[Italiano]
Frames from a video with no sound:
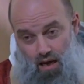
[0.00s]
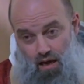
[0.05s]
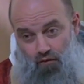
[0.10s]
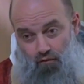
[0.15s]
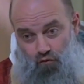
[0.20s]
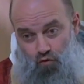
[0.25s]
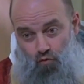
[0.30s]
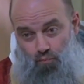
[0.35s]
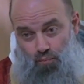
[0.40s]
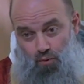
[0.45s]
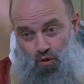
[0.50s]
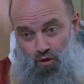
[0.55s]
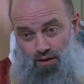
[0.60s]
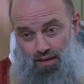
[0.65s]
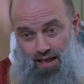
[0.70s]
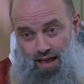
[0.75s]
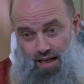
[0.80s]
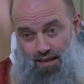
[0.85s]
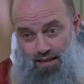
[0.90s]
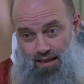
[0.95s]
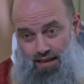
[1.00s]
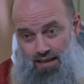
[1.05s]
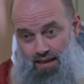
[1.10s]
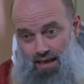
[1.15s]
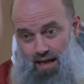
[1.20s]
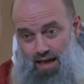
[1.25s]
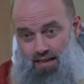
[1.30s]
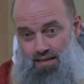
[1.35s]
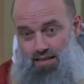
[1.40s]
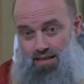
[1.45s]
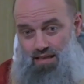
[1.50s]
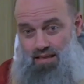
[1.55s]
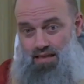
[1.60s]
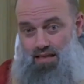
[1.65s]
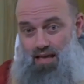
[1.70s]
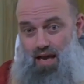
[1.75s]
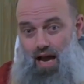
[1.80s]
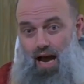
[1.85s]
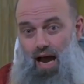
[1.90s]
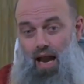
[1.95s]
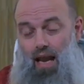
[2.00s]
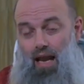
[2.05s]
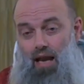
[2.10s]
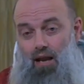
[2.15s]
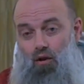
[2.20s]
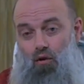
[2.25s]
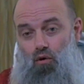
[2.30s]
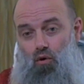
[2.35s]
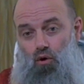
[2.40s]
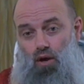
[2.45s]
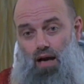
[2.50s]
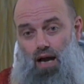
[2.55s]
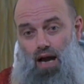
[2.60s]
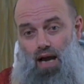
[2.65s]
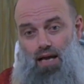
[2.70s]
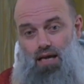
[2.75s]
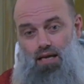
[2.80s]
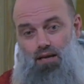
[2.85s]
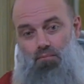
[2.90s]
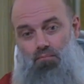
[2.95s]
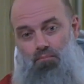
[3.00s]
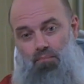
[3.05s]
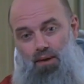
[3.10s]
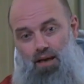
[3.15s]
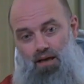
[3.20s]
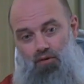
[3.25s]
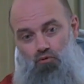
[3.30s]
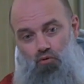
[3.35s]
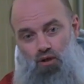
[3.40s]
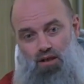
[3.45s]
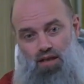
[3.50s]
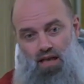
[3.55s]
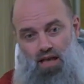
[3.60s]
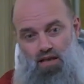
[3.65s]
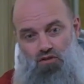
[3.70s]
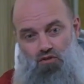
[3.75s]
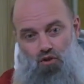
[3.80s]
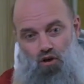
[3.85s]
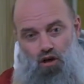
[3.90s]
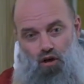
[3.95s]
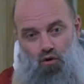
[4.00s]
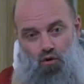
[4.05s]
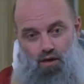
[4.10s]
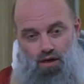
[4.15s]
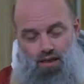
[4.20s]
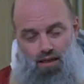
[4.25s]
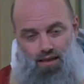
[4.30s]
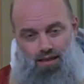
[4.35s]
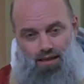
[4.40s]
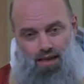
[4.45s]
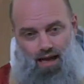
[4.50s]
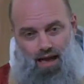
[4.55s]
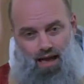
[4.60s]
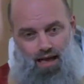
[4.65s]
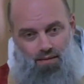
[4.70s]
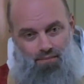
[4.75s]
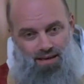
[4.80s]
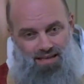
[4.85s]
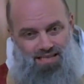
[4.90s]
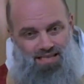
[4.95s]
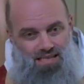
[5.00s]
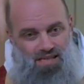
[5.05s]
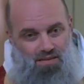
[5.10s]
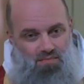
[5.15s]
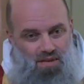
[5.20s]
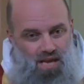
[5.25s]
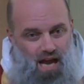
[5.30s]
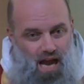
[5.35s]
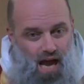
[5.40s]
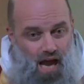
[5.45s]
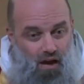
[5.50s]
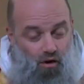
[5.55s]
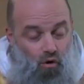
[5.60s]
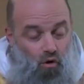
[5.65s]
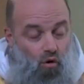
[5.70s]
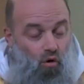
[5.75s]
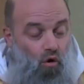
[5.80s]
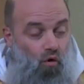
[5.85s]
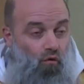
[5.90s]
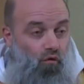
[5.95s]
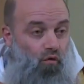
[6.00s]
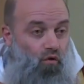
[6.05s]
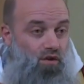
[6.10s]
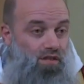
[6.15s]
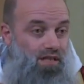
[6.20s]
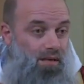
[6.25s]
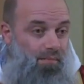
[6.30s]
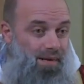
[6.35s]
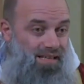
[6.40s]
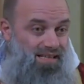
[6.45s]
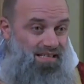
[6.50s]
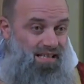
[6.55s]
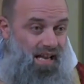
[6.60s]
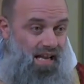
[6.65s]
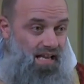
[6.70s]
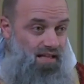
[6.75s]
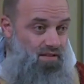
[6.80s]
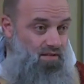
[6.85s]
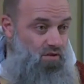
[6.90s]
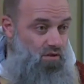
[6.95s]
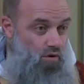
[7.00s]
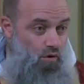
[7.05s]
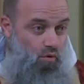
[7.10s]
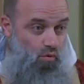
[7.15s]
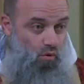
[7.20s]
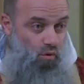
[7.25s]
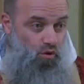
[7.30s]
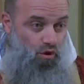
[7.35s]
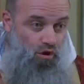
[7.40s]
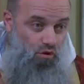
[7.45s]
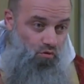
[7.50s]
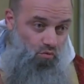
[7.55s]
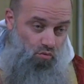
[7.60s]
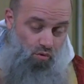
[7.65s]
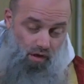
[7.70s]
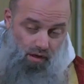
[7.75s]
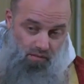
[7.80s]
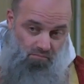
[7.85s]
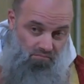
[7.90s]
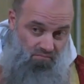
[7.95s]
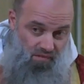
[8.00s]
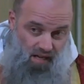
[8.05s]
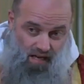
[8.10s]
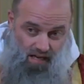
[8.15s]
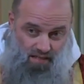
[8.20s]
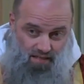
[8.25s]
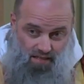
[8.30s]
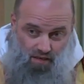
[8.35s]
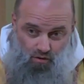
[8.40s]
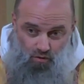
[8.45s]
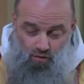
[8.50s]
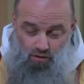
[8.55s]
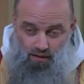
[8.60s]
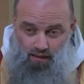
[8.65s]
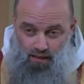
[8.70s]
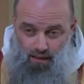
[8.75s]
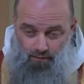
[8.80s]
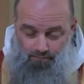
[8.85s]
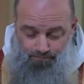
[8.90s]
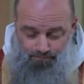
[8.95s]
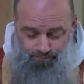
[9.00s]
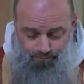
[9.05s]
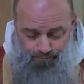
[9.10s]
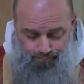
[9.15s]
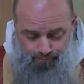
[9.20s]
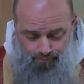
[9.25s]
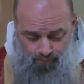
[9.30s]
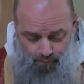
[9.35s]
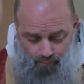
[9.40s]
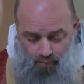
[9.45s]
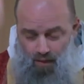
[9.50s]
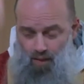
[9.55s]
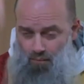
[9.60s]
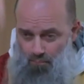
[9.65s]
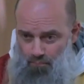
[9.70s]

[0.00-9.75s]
fu portata dinanzi all'allora imperatore della zona orientale, Massimiano o forse Massenzio, uno dei due, a seconda,